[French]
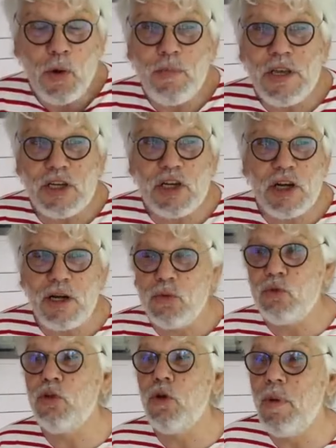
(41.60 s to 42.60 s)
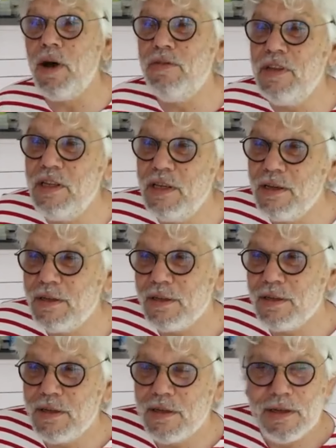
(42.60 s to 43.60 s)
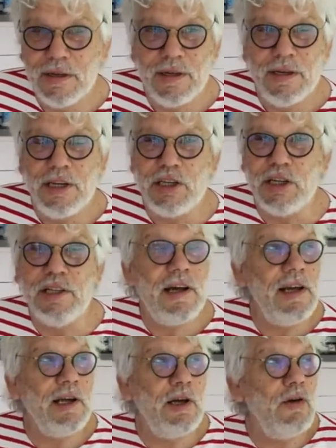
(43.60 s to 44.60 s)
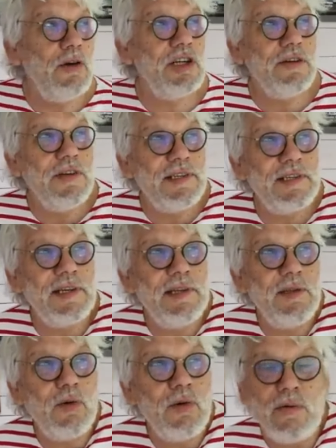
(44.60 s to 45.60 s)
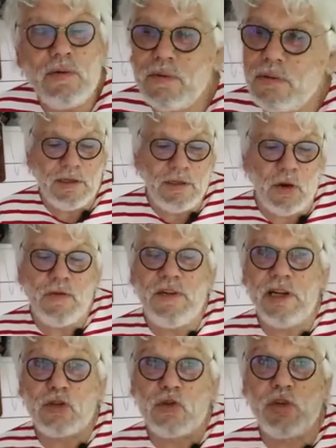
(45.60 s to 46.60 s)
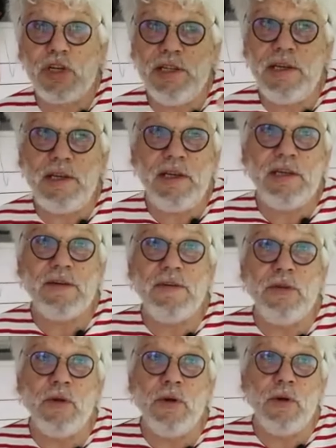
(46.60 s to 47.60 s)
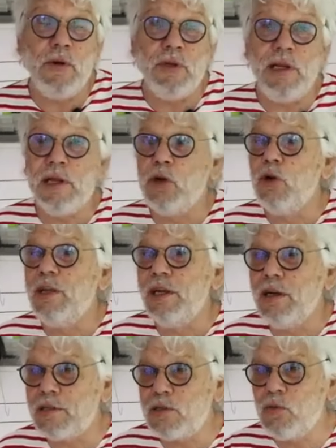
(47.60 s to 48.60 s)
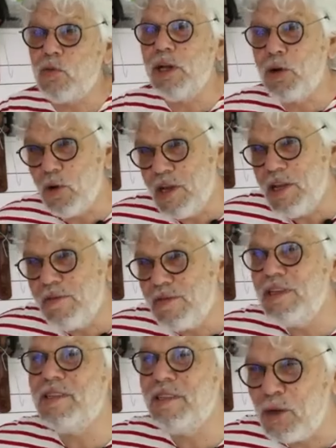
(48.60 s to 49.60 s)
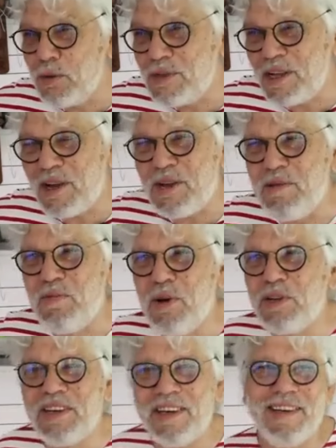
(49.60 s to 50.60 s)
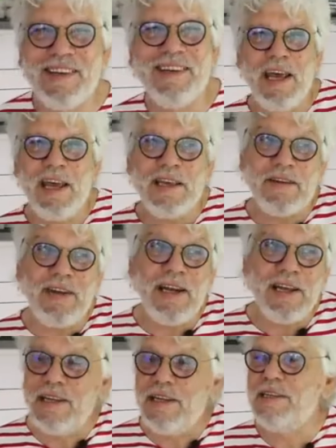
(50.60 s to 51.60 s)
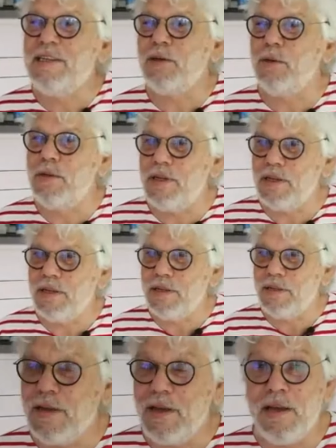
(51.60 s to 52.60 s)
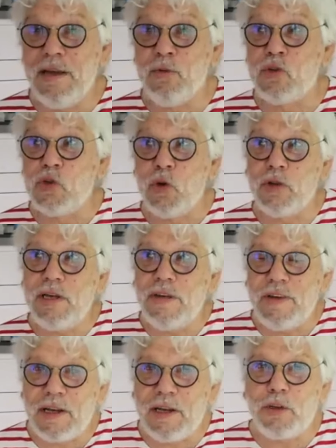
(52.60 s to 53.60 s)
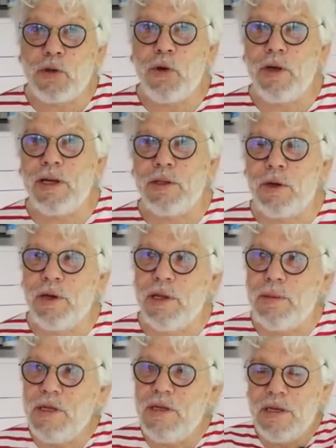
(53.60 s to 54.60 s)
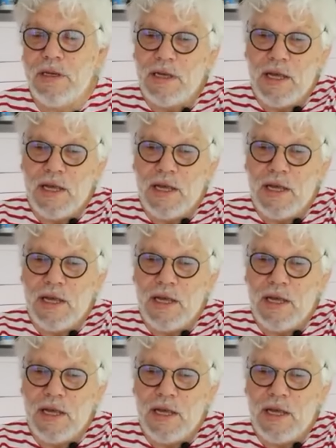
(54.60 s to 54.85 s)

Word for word: premier jalon de ma vie, J'étais à l'école, j'avais 7 ans. Dans le village où j'étais, il y avait une, l'école des garçons, l'école des filles, c'était comme ça à l'époque. Et il y avait l'église à côté. Et on sortait vers 4h, 4h30.